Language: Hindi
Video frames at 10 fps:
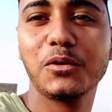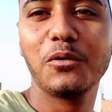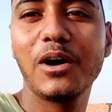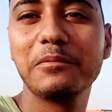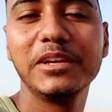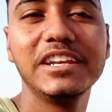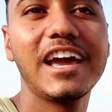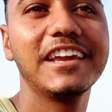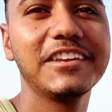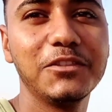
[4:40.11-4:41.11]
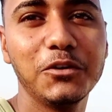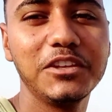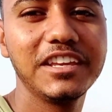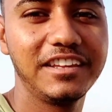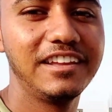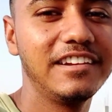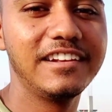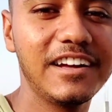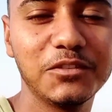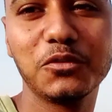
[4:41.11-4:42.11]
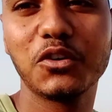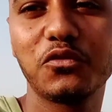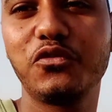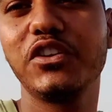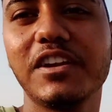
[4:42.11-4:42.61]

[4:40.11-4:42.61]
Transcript: तो अभी नहेंगे धोएंगे नहा धोकर